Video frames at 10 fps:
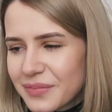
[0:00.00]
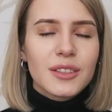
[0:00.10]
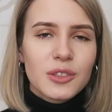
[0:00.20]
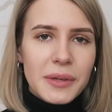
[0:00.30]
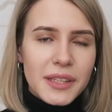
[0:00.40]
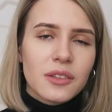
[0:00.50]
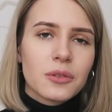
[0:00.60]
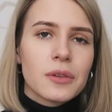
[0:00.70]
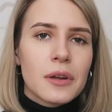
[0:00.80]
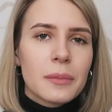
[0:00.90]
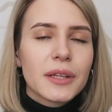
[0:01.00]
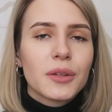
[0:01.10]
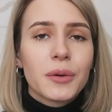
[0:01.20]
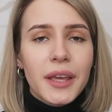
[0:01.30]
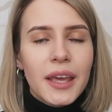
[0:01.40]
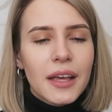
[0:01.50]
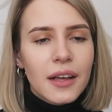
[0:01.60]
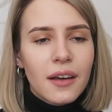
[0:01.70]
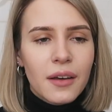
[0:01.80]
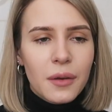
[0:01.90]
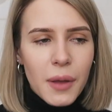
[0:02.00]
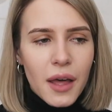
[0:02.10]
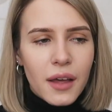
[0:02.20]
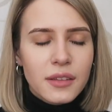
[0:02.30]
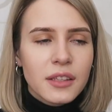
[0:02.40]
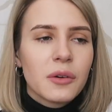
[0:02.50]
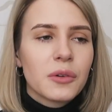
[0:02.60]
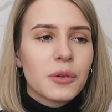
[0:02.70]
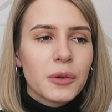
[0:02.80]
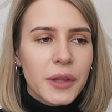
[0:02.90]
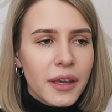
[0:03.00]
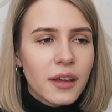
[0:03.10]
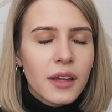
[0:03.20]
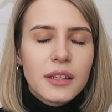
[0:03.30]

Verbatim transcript: 全てのドラマと映画は日本語で